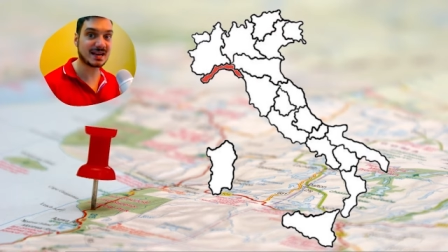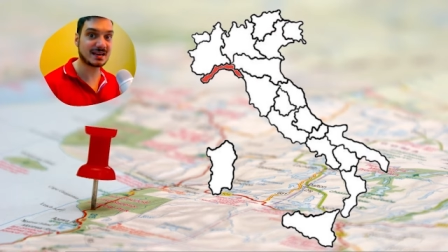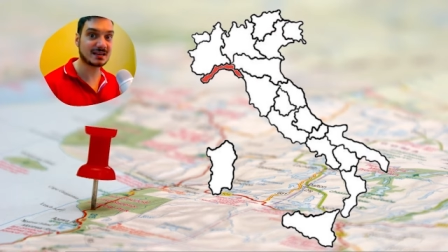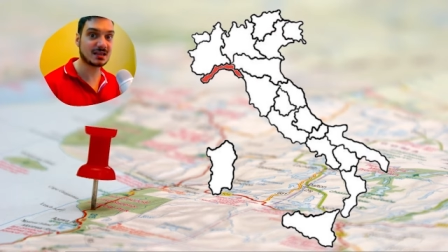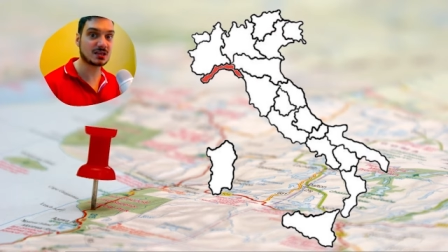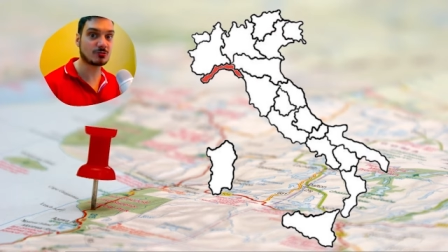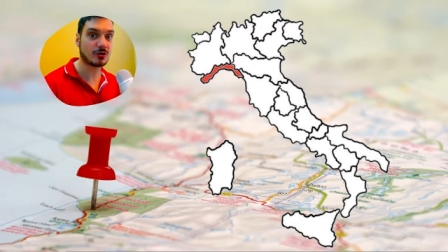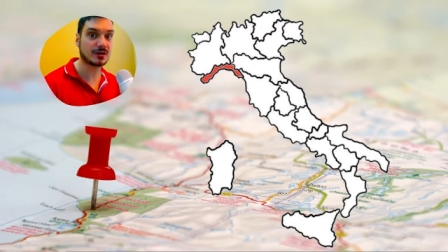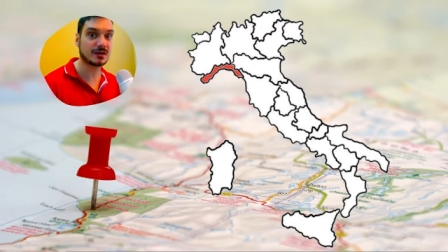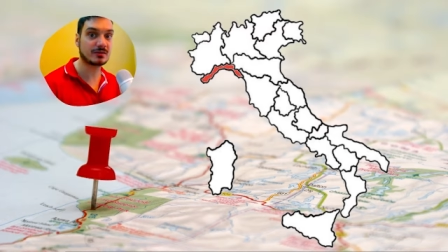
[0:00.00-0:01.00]
i suoi
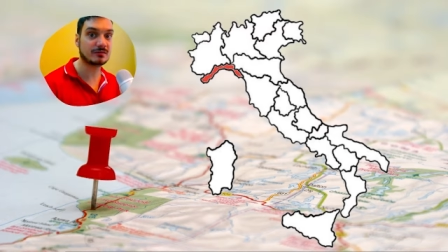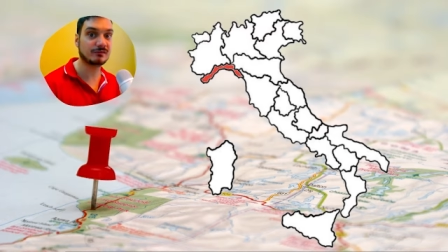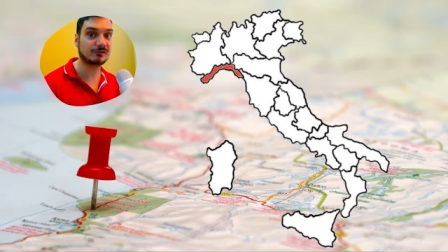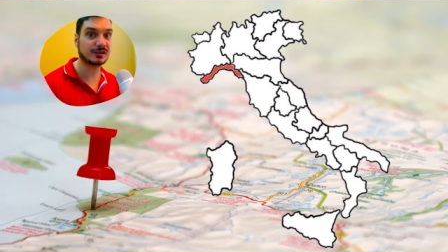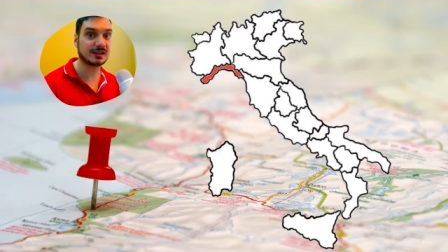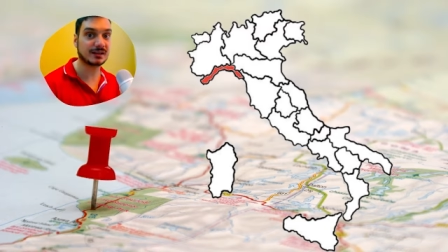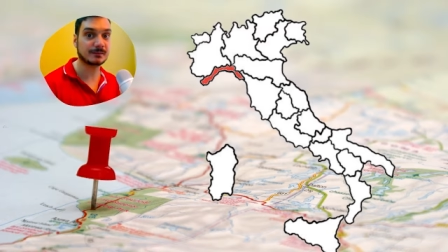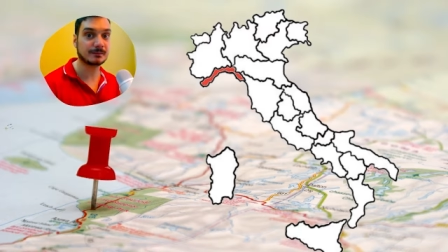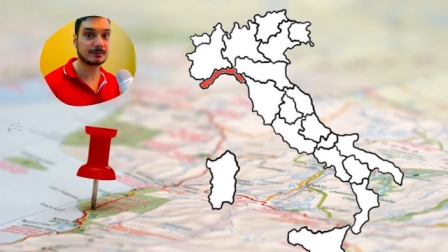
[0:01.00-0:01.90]
confini.